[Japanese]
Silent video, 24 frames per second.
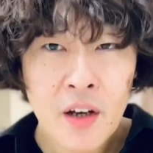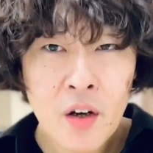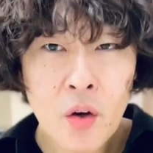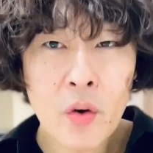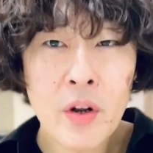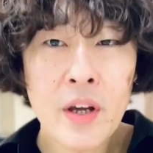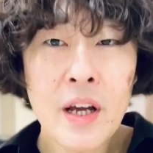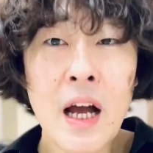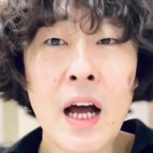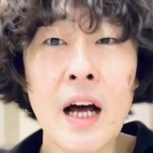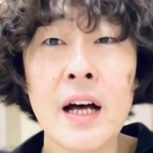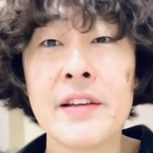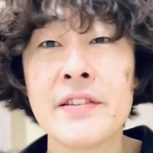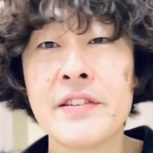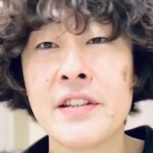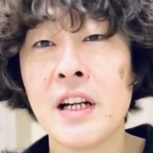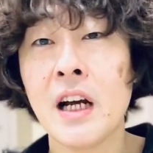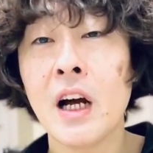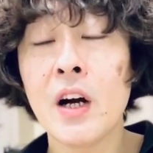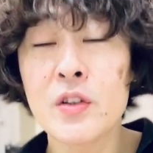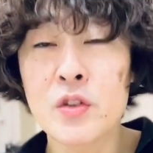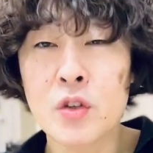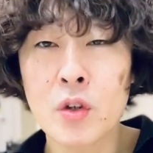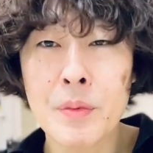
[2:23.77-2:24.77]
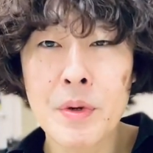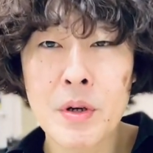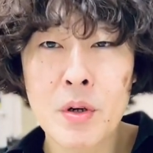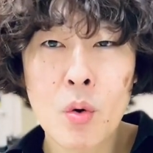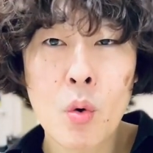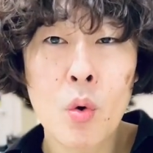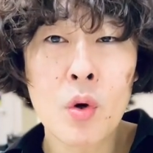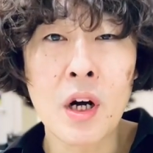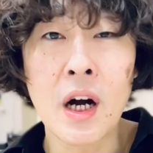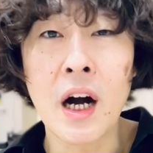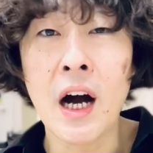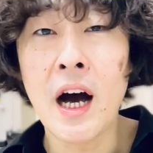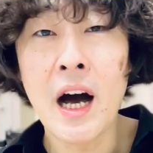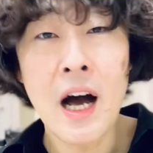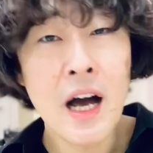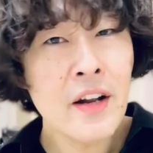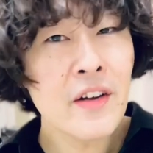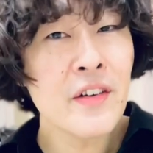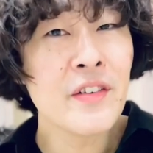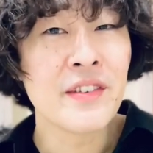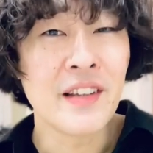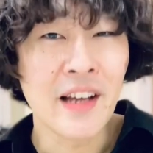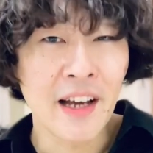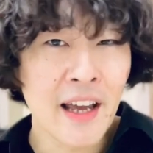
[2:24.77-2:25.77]
これが白髪を染める効果があ
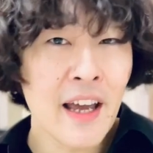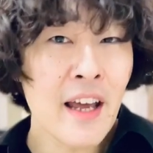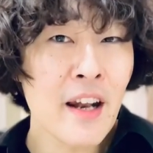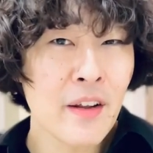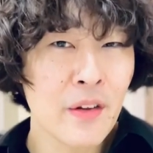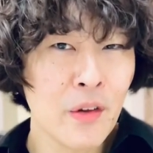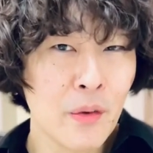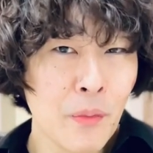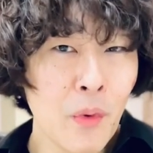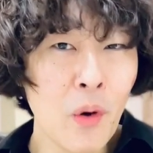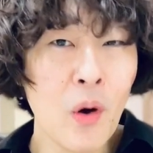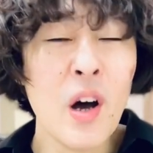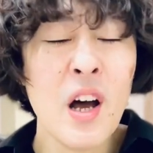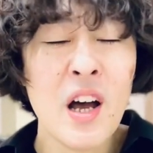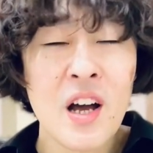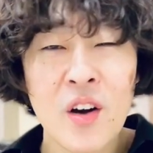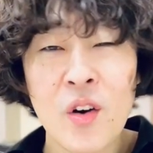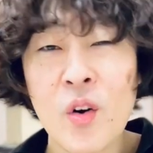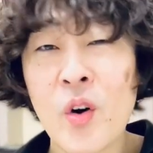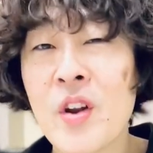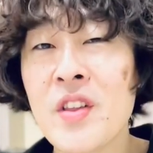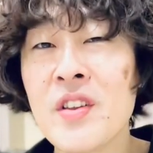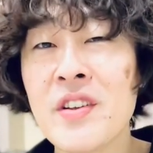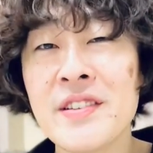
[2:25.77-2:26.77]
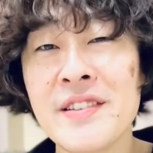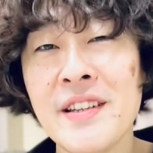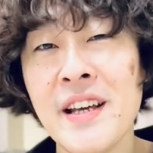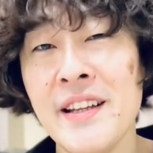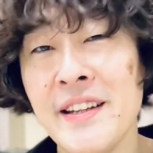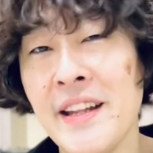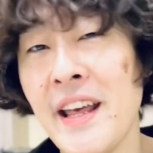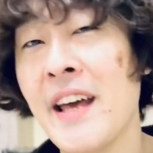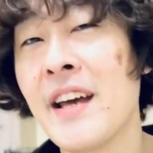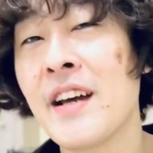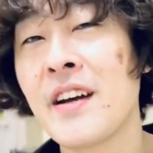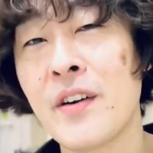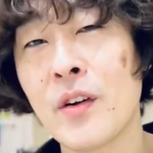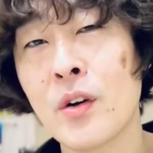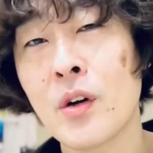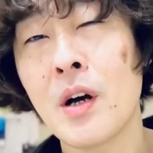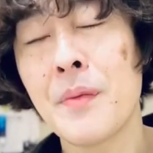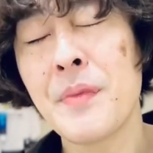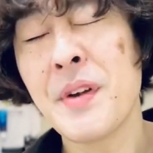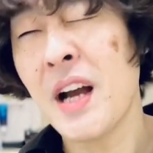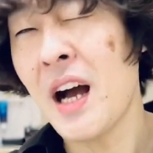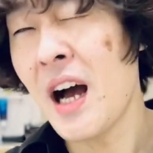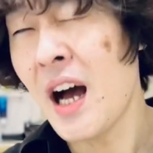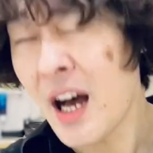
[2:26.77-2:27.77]
るんだけれども、これのせいで黒
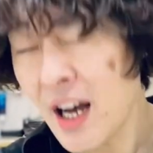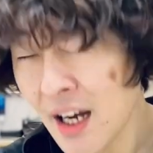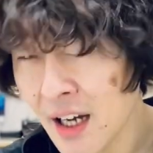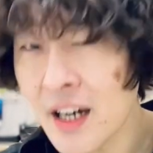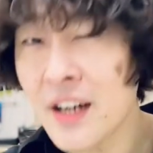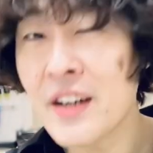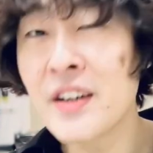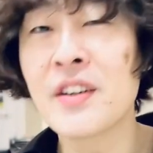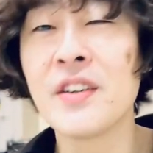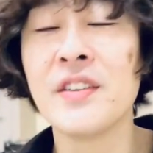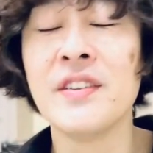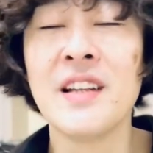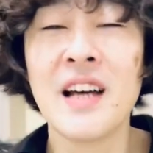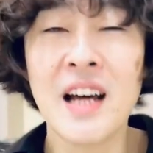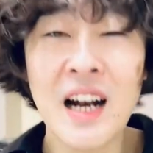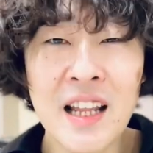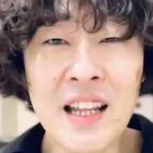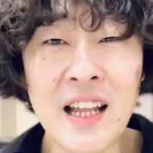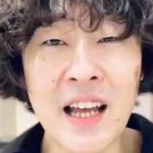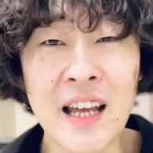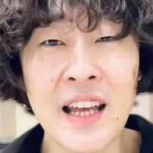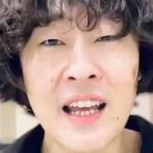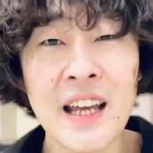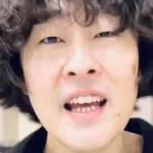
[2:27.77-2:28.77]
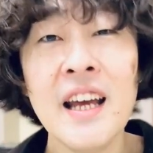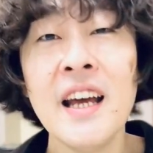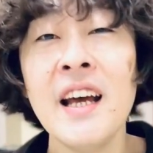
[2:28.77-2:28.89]
髪が明るくならない、